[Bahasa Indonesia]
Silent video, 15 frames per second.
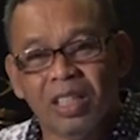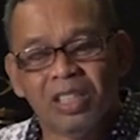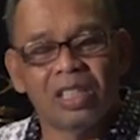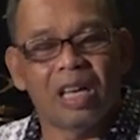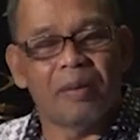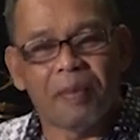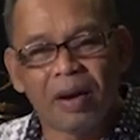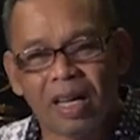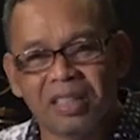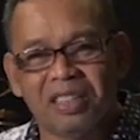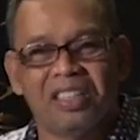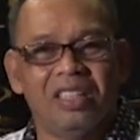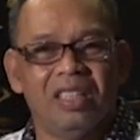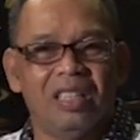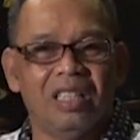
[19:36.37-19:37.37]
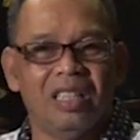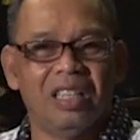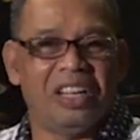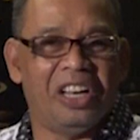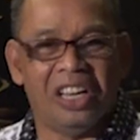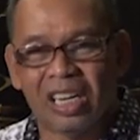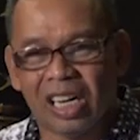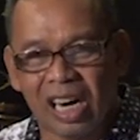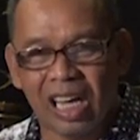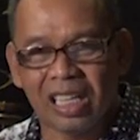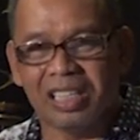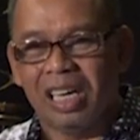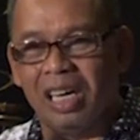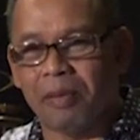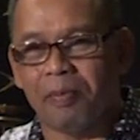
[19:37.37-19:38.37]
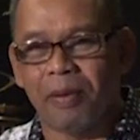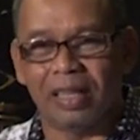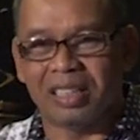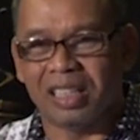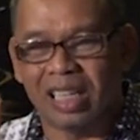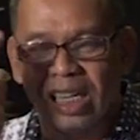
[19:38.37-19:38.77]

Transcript: Sahabat, generasi hebat,